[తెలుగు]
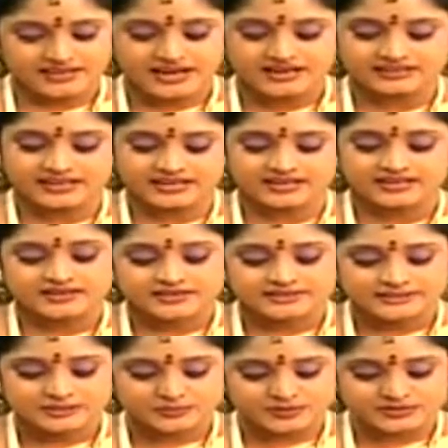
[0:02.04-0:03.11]
అది
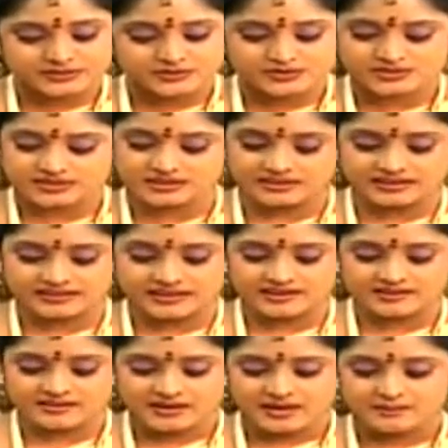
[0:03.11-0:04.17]
శుభ సూచకం కదా
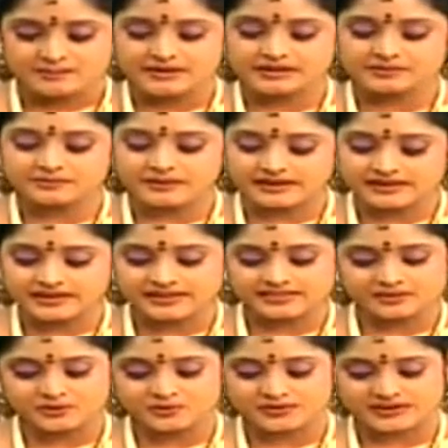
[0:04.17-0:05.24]
మరి మైల
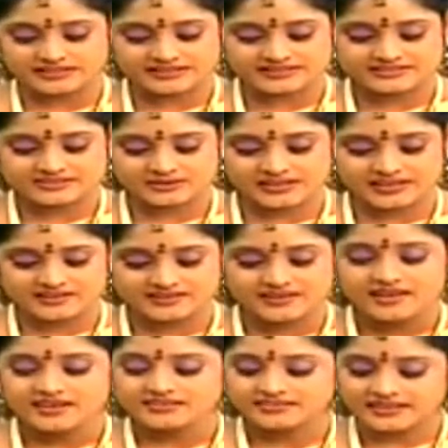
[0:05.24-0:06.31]
ఎందుకు వర్తిస్తుంది
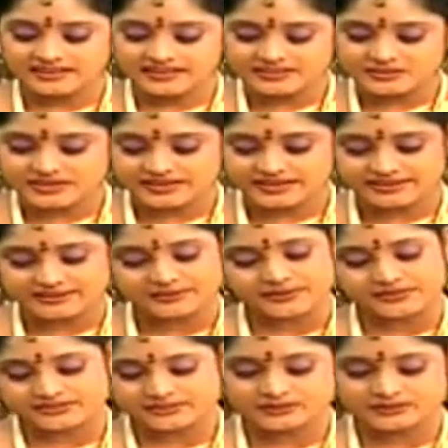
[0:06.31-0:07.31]
తెలియచేయగలరు అంటూ